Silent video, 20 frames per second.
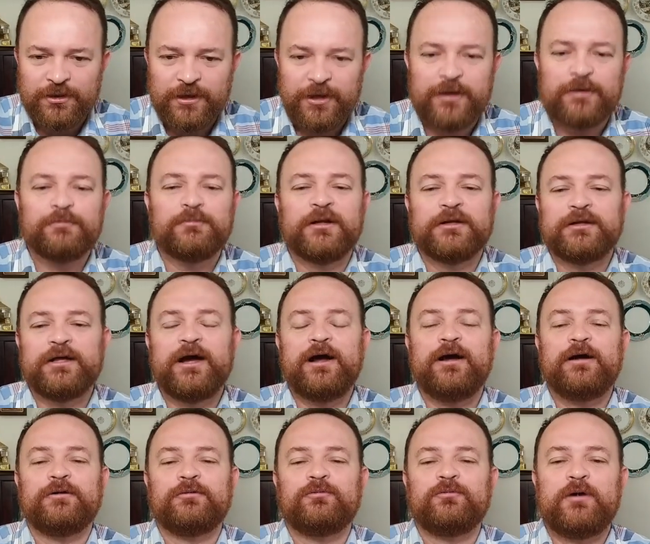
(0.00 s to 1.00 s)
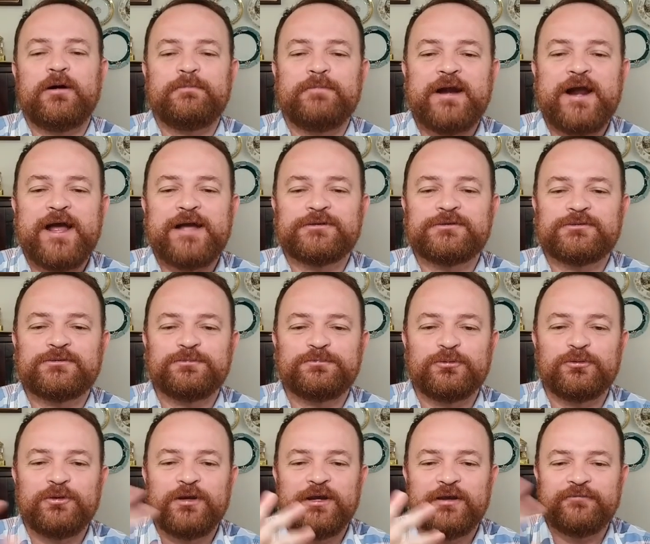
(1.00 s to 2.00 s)
Quero mandar um abraço
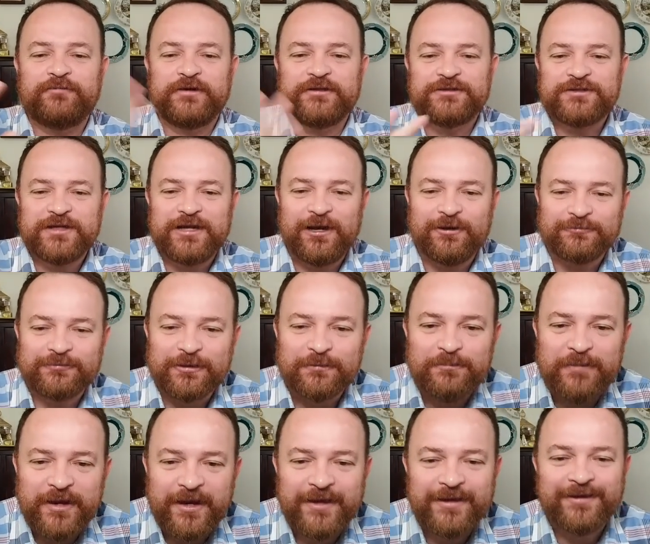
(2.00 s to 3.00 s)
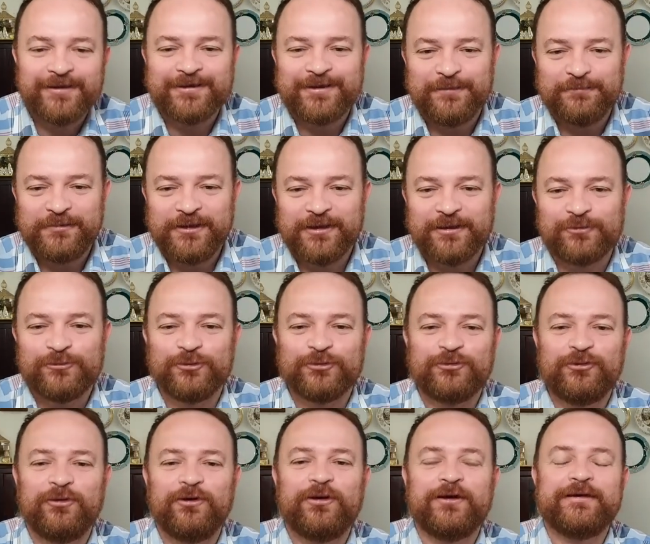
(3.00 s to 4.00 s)
para o Guia Vertical também, a Camila
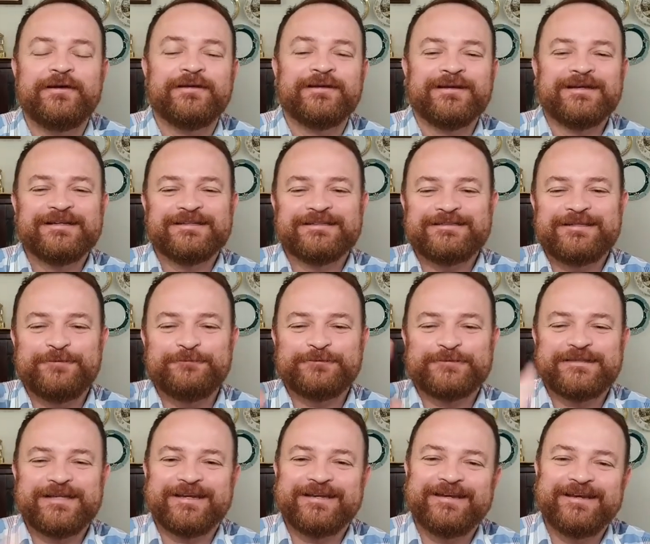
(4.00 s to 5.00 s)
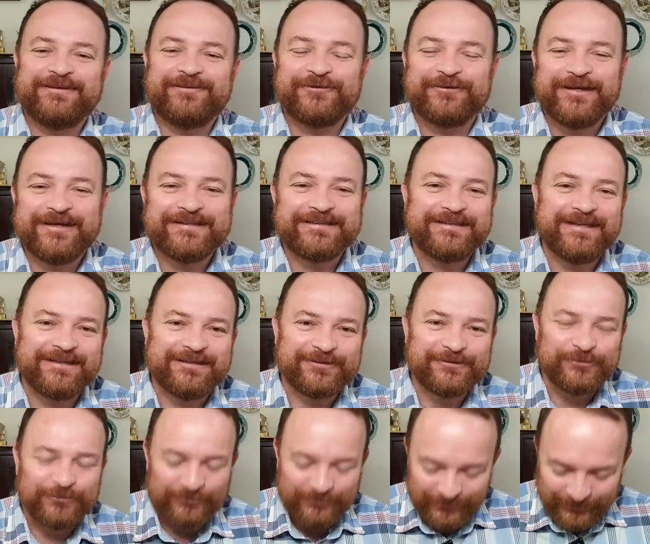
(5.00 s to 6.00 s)
Godoy, sempre está aqui conectada
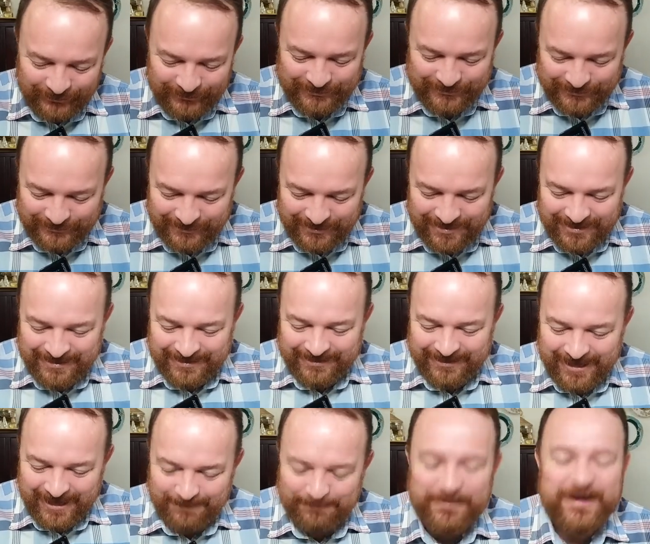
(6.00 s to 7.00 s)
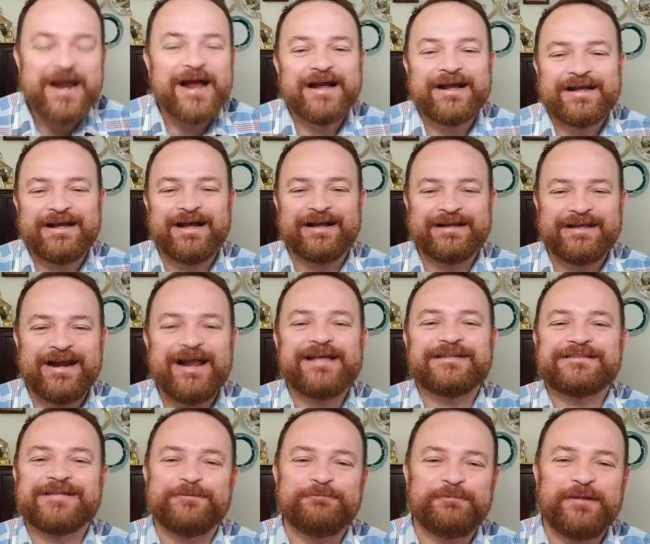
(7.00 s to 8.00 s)
conosco. Que a, a
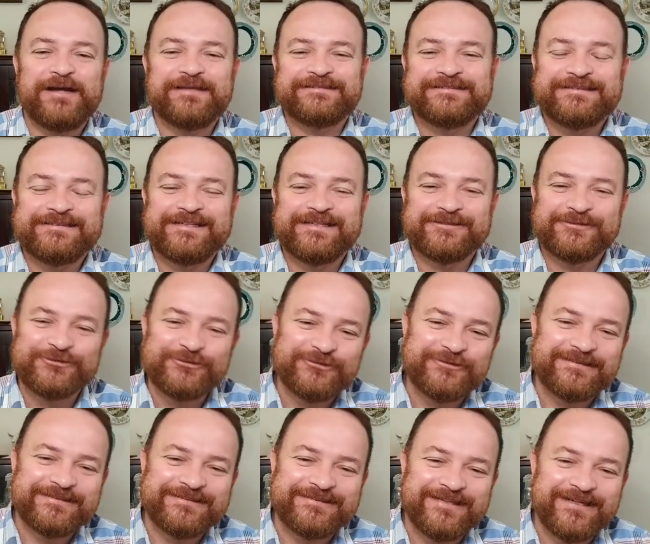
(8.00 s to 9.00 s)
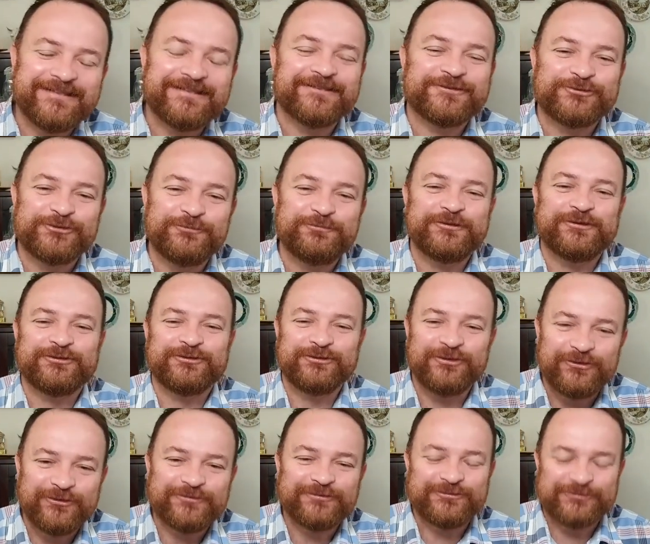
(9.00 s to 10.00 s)
graça e a paz de Jesus esteja sobre
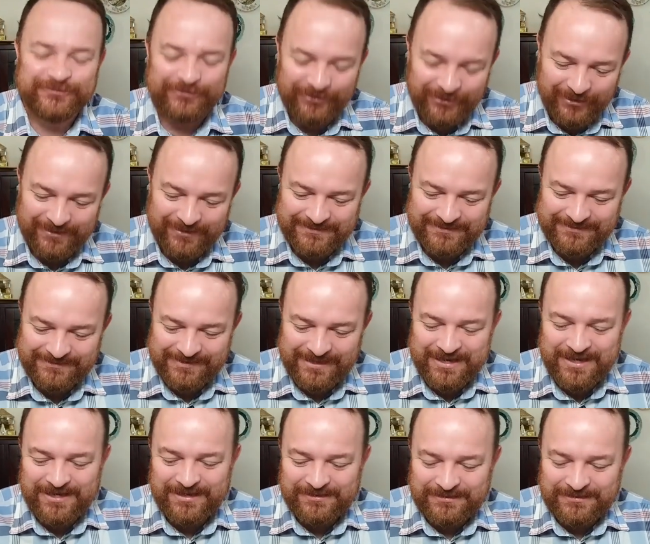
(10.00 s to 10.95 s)
todos nós.